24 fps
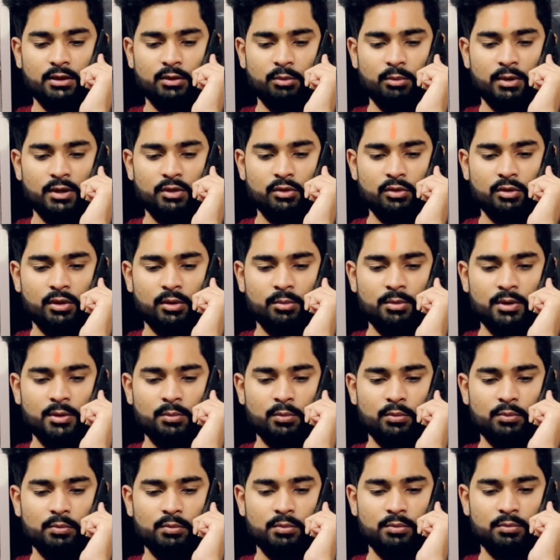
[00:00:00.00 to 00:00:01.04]
अरे तो मैं तो अभी
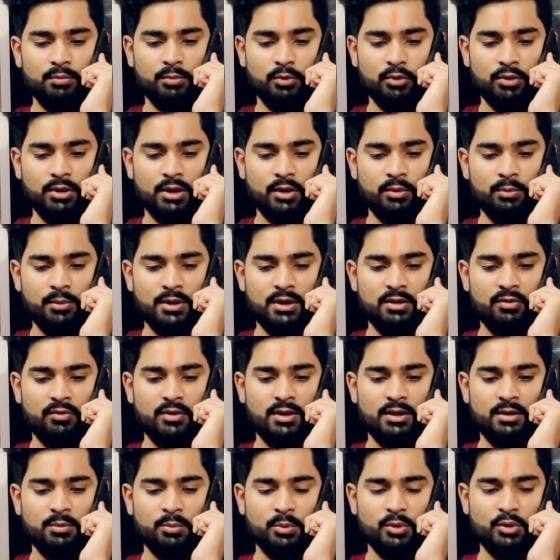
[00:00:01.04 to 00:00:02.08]
हम्म, बोल रहा हूँ मेरी
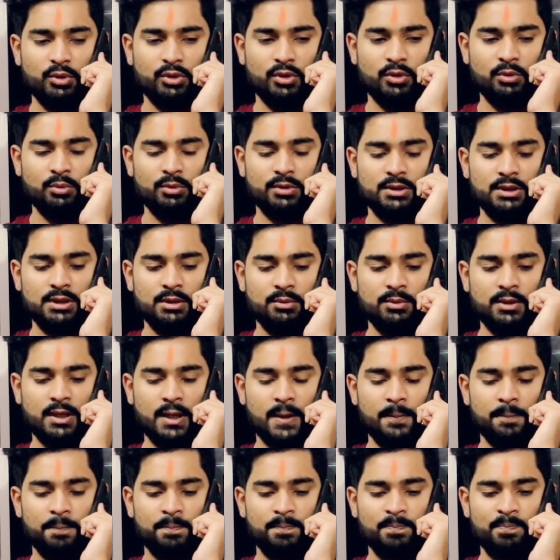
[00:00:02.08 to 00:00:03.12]
फीलिंग पूछ लो उससे अभी
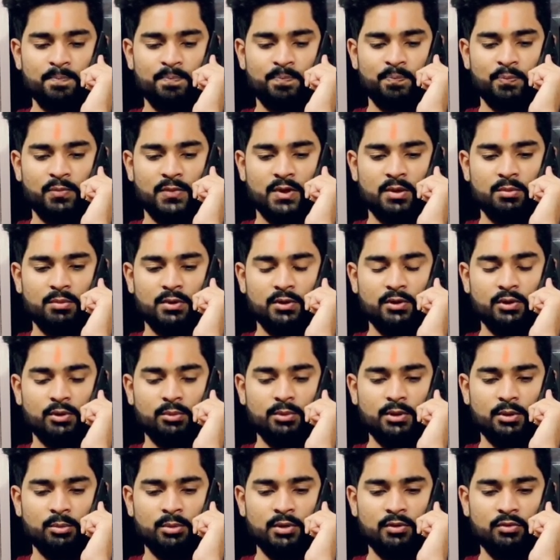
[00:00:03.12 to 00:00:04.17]
मैं
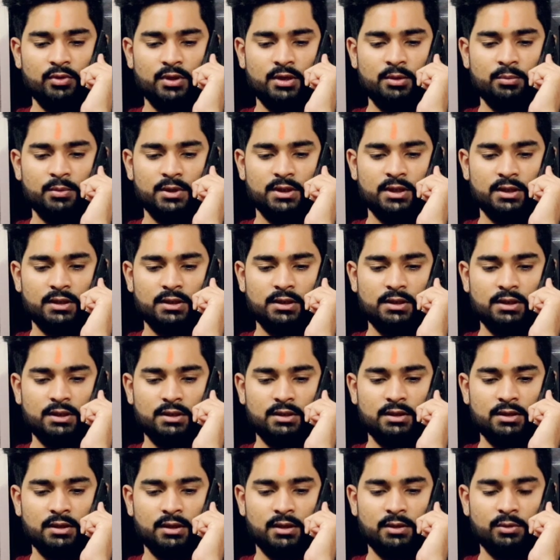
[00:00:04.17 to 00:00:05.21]
तो अभी अपनी फीलिंग बताने के
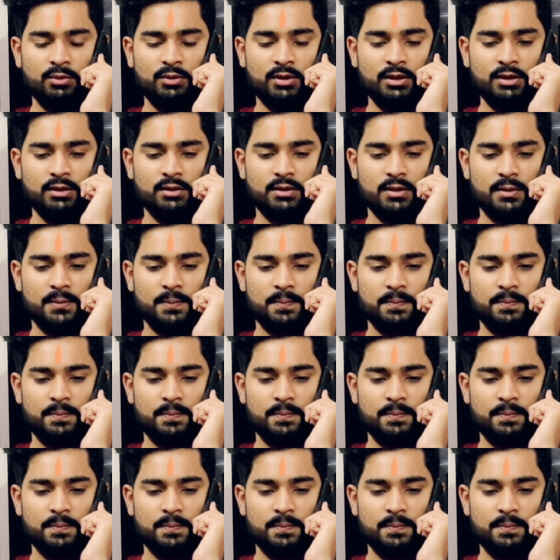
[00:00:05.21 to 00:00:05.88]
लिए तैयार हूँ ना